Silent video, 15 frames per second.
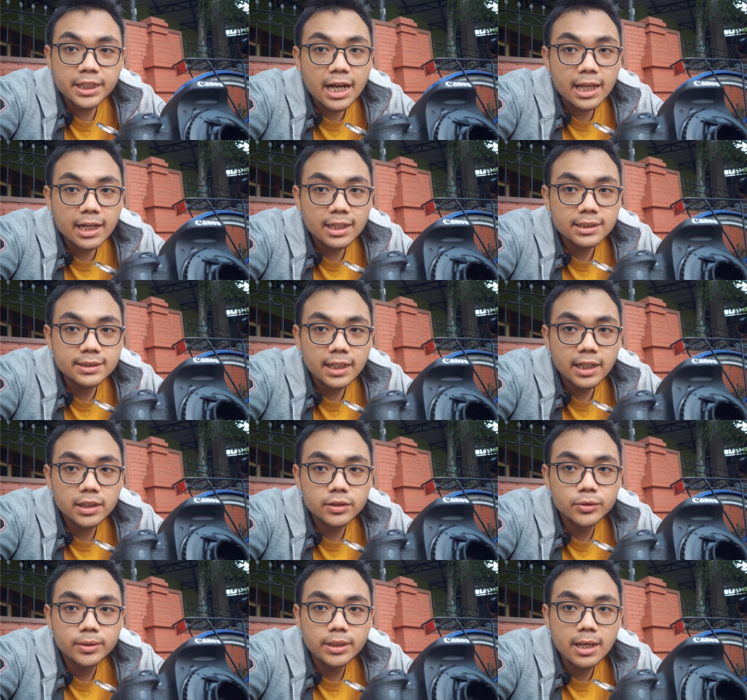Sekarang saya
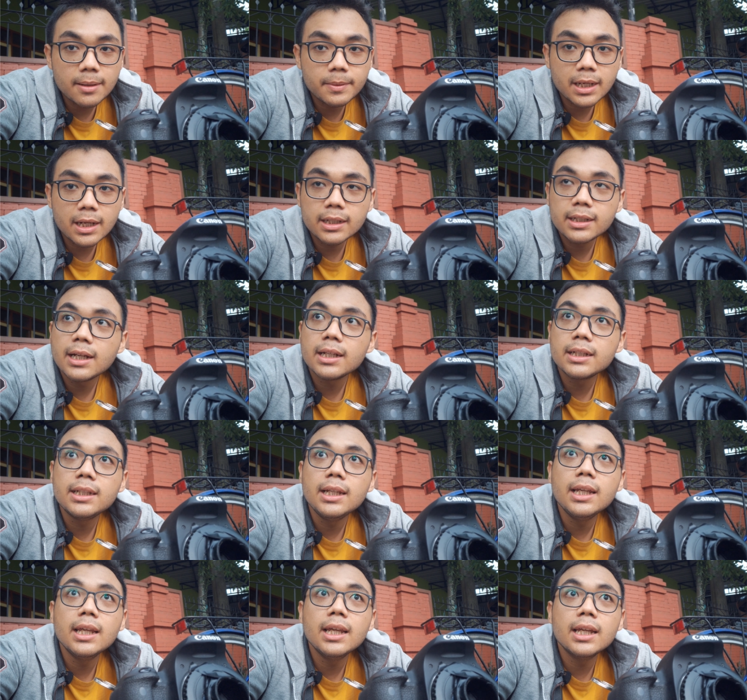sudah berada
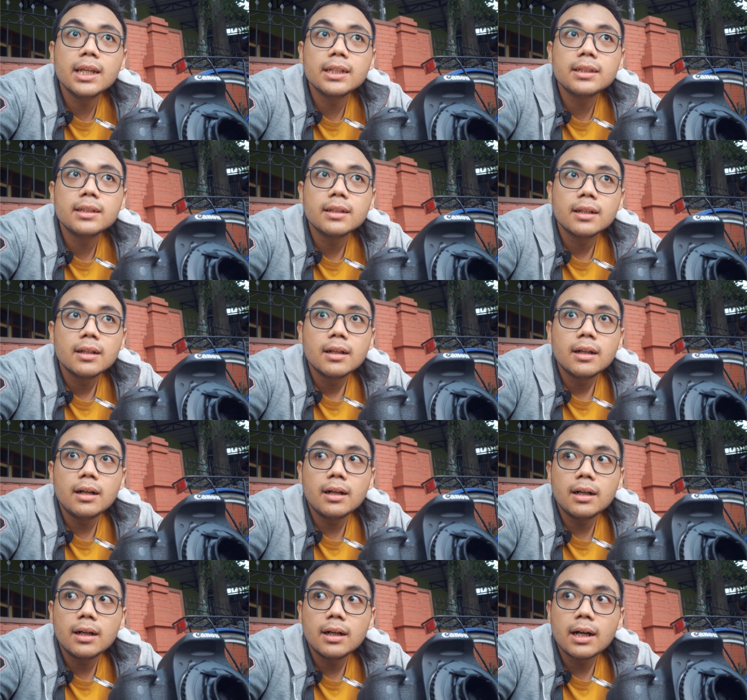di
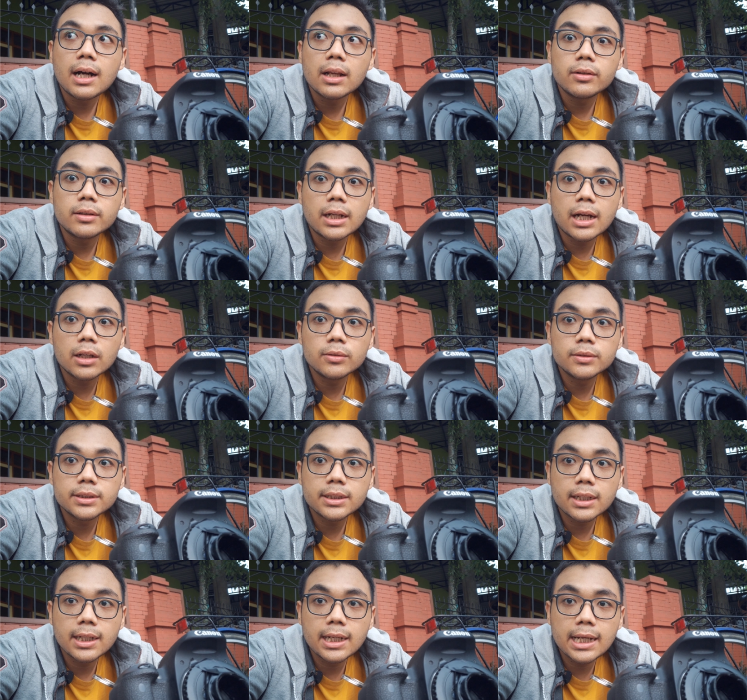eh, alun-alun
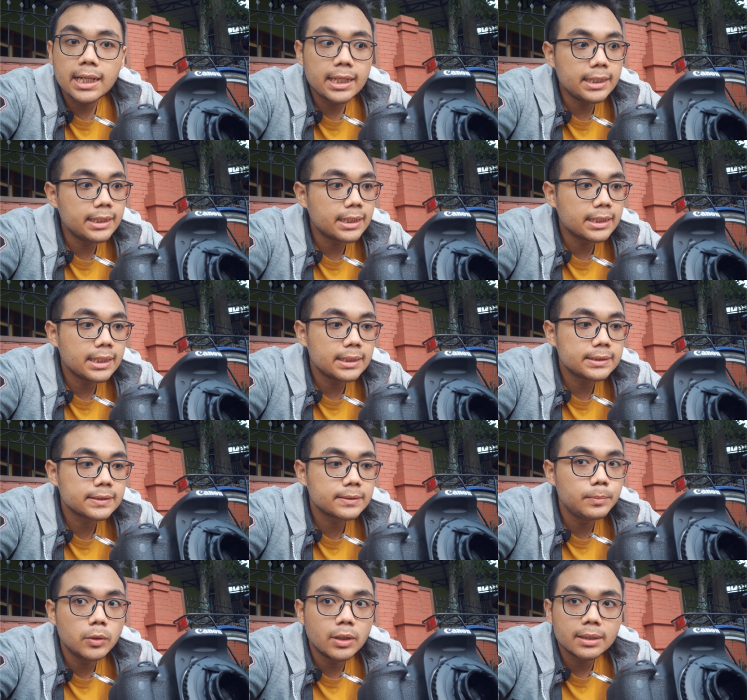uh, ya guys.
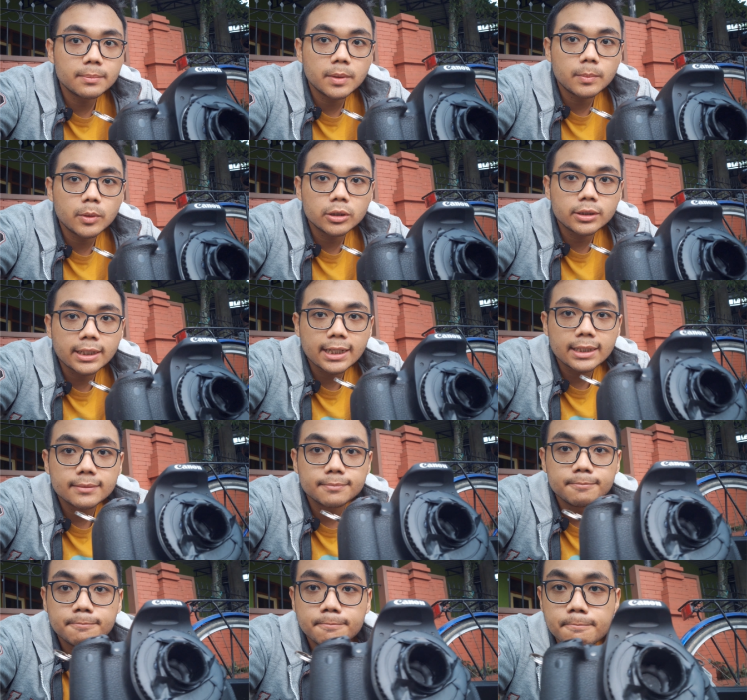Buat memotret
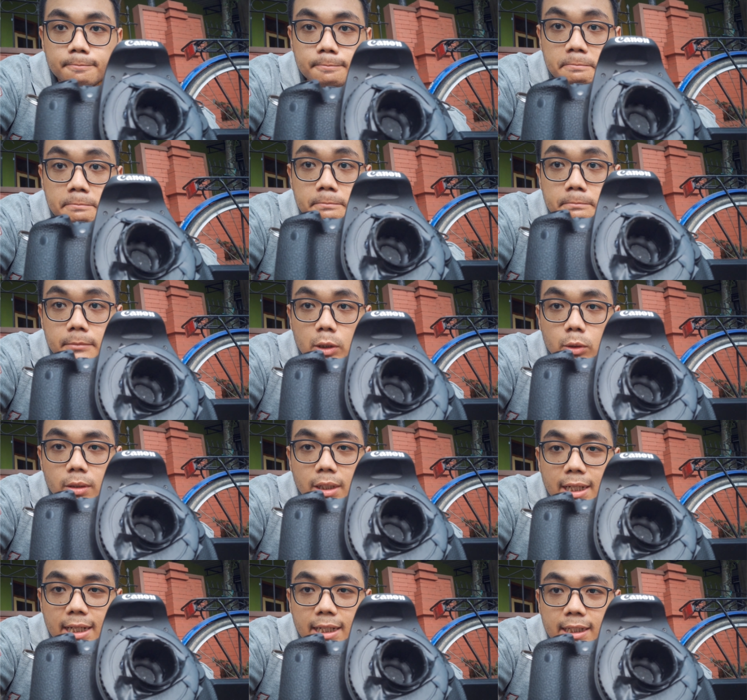
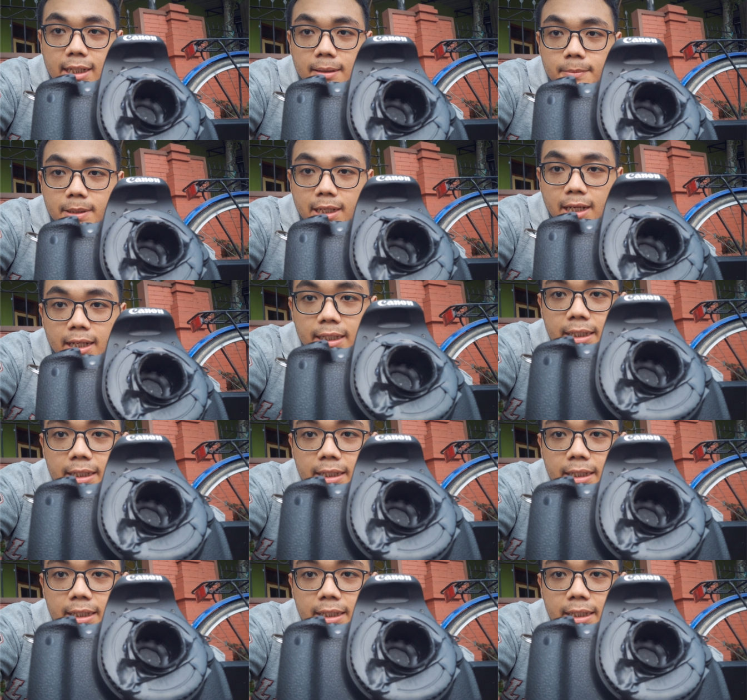menggunakan kamera